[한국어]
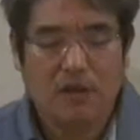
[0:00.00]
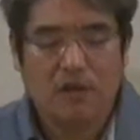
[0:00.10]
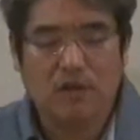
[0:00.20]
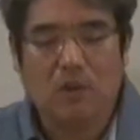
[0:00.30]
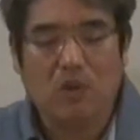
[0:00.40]

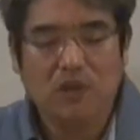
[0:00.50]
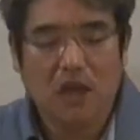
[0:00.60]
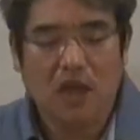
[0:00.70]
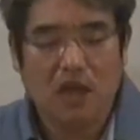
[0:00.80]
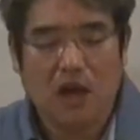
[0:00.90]
그
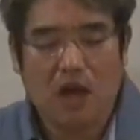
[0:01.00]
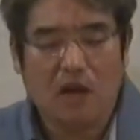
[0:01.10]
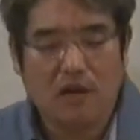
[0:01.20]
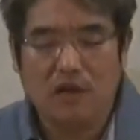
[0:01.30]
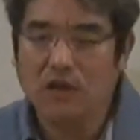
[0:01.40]

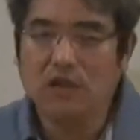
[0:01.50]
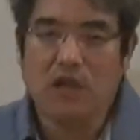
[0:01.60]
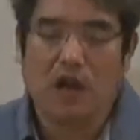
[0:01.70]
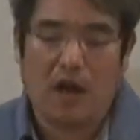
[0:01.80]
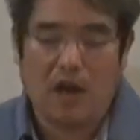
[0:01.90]
동생이나 그
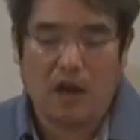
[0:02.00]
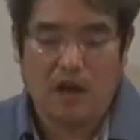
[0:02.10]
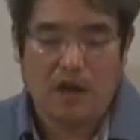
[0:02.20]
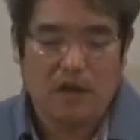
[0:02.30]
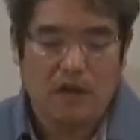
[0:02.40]
형제가
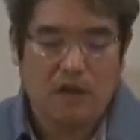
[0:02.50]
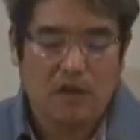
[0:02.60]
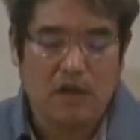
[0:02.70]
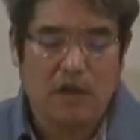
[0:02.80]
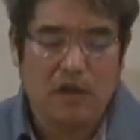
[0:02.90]

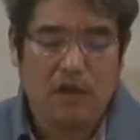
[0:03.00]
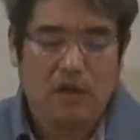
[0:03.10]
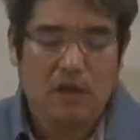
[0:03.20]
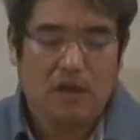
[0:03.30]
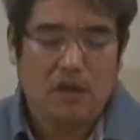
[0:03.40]
이
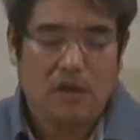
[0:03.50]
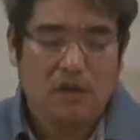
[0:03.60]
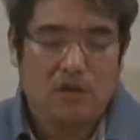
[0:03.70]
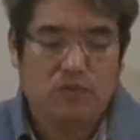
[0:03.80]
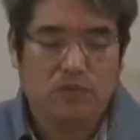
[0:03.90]

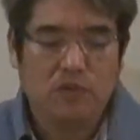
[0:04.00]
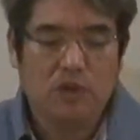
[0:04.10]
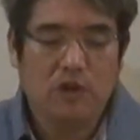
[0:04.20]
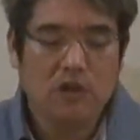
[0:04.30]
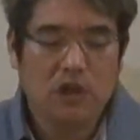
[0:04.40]
죽은
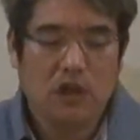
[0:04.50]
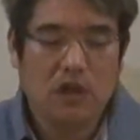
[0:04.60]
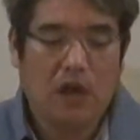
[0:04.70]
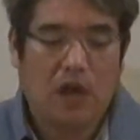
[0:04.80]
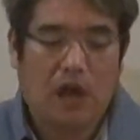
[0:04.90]

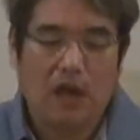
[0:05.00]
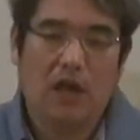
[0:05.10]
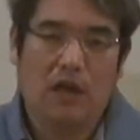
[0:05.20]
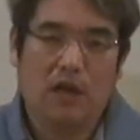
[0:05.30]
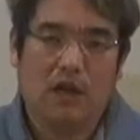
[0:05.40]
형제의
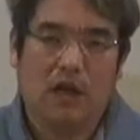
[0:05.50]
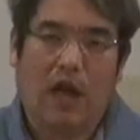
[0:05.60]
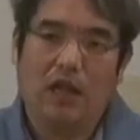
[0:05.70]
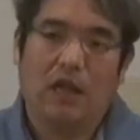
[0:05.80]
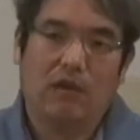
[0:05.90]
아내를
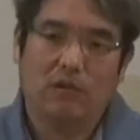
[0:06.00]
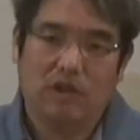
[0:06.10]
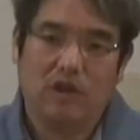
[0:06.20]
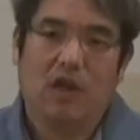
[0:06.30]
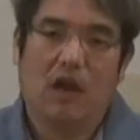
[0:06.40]
아내로
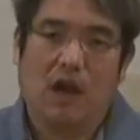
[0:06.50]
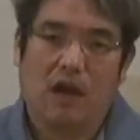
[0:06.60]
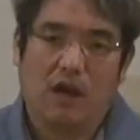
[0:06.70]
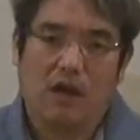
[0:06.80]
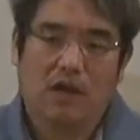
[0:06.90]
취해라.
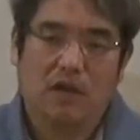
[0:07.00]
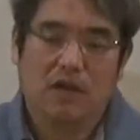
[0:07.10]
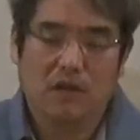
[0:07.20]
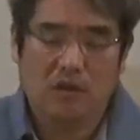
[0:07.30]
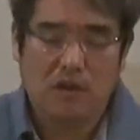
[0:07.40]

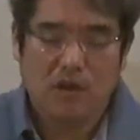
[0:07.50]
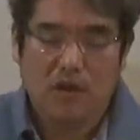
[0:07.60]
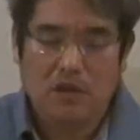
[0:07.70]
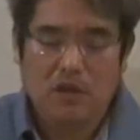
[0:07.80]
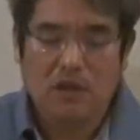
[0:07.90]
그래서
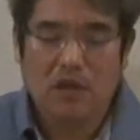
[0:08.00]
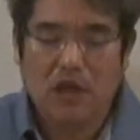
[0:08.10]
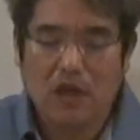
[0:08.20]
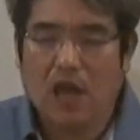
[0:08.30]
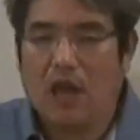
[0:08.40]
근데
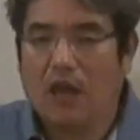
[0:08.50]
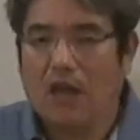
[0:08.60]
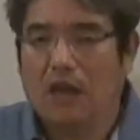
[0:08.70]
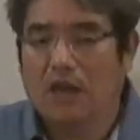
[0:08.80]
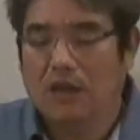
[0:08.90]

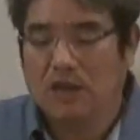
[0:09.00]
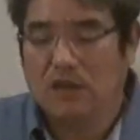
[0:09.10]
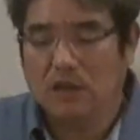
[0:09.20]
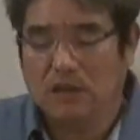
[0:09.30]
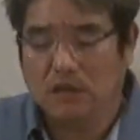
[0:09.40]
이게
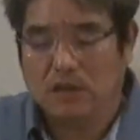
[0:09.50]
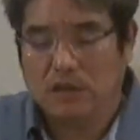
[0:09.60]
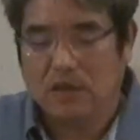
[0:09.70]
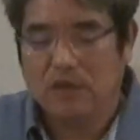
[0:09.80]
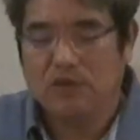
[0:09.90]
그
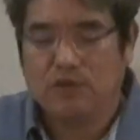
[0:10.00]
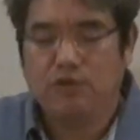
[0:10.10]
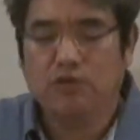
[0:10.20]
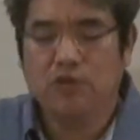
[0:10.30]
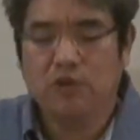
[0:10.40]

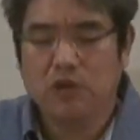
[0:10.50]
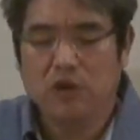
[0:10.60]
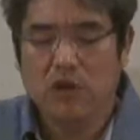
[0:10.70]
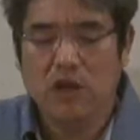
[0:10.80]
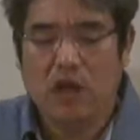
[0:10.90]
죽은
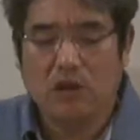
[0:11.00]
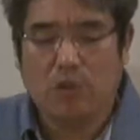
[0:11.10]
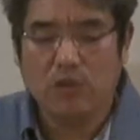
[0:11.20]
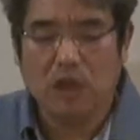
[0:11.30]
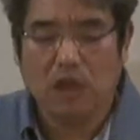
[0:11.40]
형이나
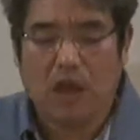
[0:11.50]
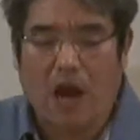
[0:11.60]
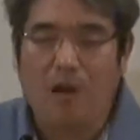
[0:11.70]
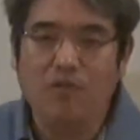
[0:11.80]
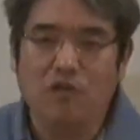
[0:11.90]
동생의
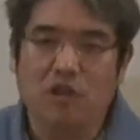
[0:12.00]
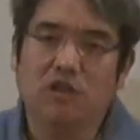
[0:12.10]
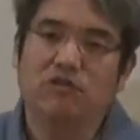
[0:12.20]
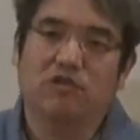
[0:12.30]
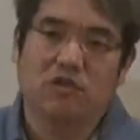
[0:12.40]
가문을
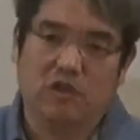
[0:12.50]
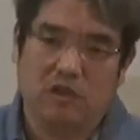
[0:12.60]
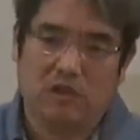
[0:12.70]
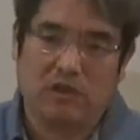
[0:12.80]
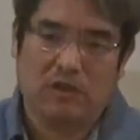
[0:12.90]
이어주는
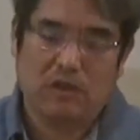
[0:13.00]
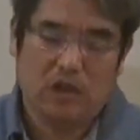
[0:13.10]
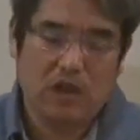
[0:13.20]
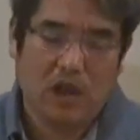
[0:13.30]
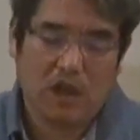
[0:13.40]
것이죠.
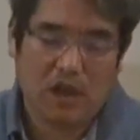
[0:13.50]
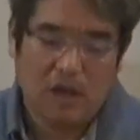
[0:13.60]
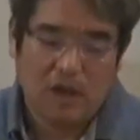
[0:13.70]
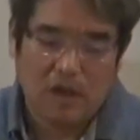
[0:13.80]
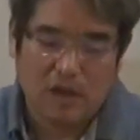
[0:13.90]
이게
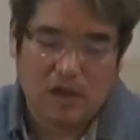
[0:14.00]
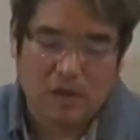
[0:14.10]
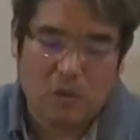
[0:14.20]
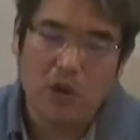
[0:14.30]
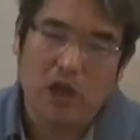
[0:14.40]
어,
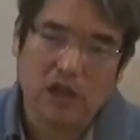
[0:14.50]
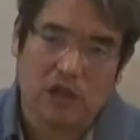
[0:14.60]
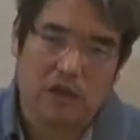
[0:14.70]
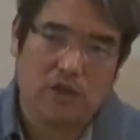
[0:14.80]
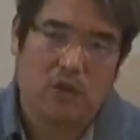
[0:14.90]
고해
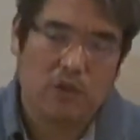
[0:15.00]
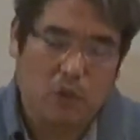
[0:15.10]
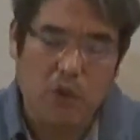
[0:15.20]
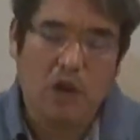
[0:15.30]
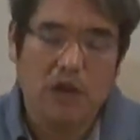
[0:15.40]
제도고
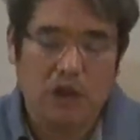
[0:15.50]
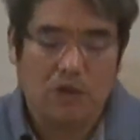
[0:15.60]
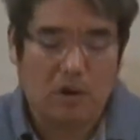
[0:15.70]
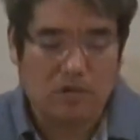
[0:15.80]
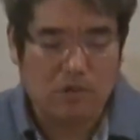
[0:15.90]
고해
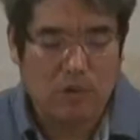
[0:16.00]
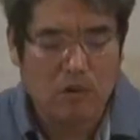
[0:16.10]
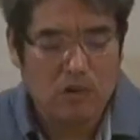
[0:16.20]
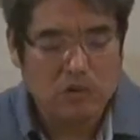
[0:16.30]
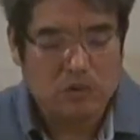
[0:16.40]
제도라고
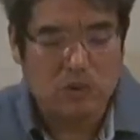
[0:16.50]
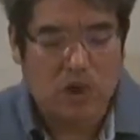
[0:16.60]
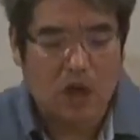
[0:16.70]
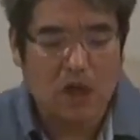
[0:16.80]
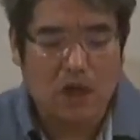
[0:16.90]
그러고 또
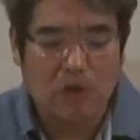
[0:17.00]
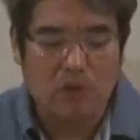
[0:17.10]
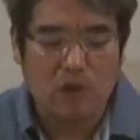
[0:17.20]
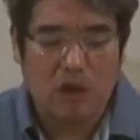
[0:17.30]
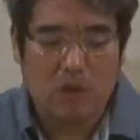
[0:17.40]
계대
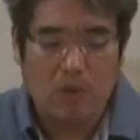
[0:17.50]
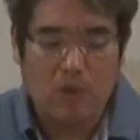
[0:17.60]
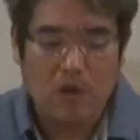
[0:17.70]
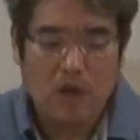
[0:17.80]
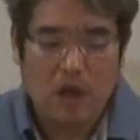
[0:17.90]

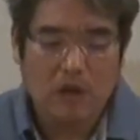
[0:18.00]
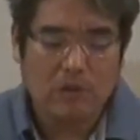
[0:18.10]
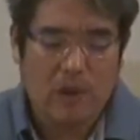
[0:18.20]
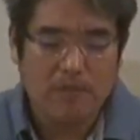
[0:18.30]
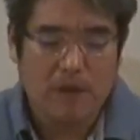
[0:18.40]
결혼이라고
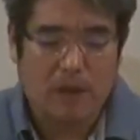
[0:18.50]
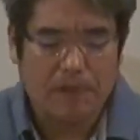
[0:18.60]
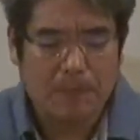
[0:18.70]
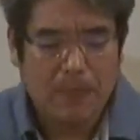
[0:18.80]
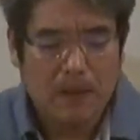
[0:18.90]
하기도 합니다.
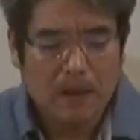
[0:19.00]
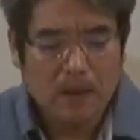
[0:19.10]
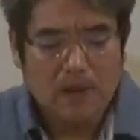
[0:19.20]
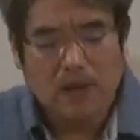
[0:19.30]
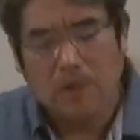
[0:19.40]

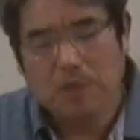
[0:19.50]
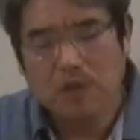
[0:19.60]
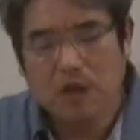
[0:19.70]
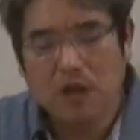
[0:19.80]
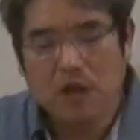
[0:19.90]

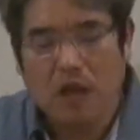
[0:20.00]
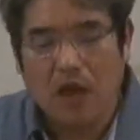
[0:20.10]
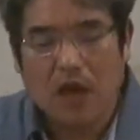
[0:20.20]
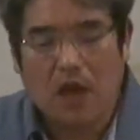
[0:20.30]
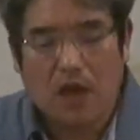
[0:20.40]
대표적인
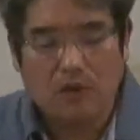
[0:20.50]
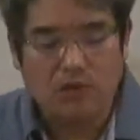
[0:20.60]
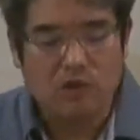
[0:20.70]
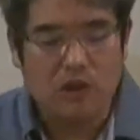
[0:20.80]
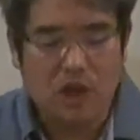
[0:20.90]
예가
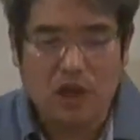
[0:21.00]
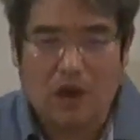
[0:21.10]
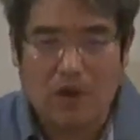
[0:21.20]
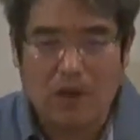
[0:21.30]
루키에 나와